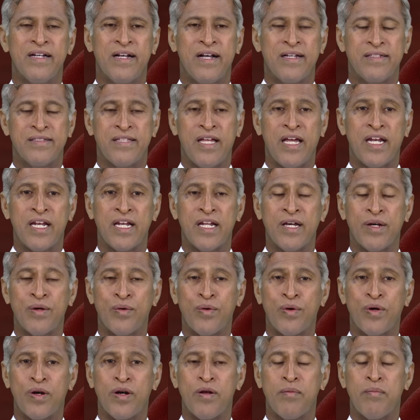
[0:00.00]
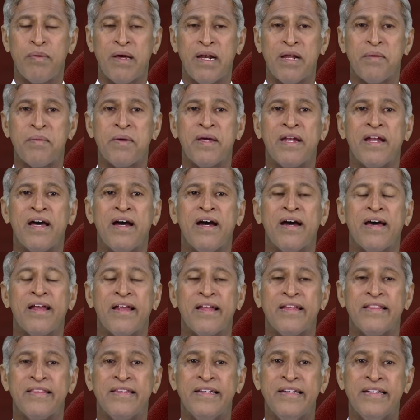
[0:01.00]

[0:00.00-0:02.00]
కాస్త అన్నం కూరలు బలమైన ఆహారాలు